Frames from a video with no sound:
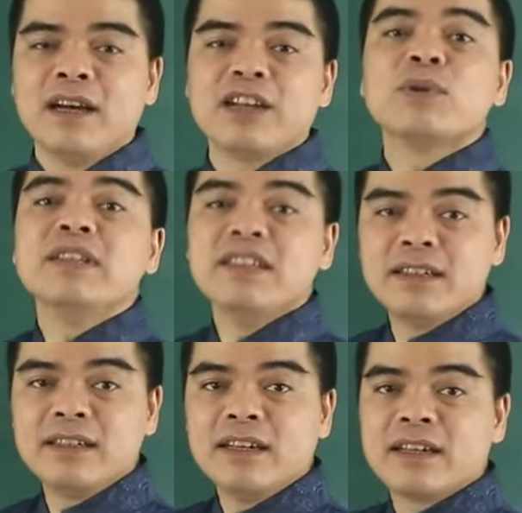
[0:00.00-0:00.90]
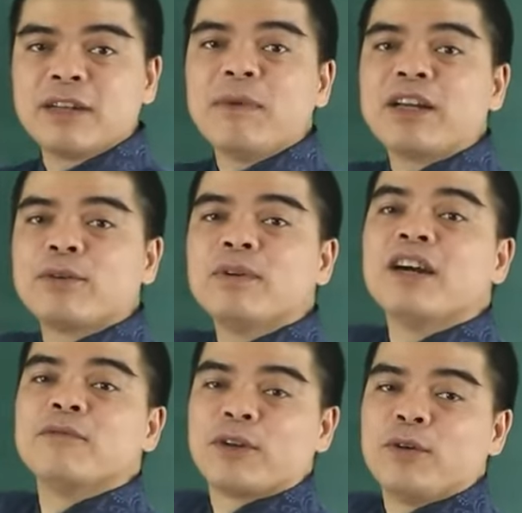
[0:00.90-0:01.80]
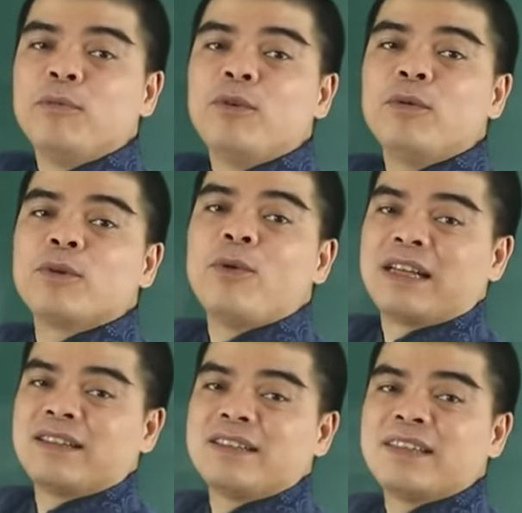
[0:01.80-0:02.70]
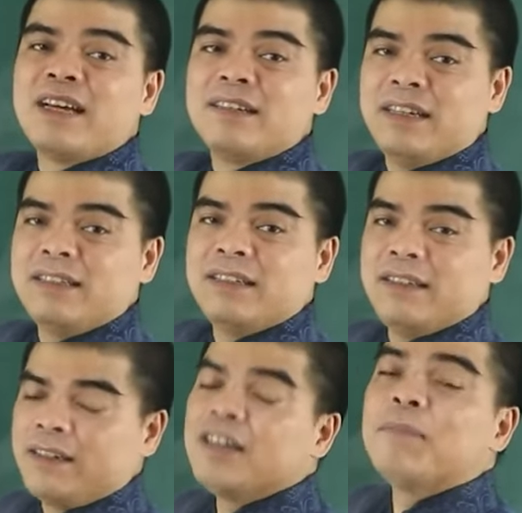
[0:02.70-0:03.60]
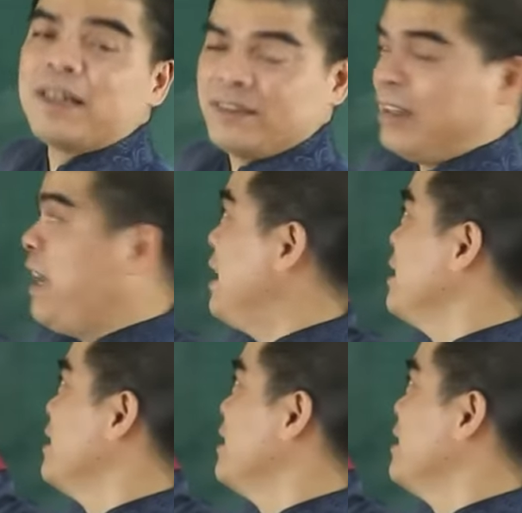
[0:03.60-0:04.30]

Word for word: À, tuy nhiên, các bạn cũng cần phải có một, khoảng thời gian để gì để cân bằng trở lại.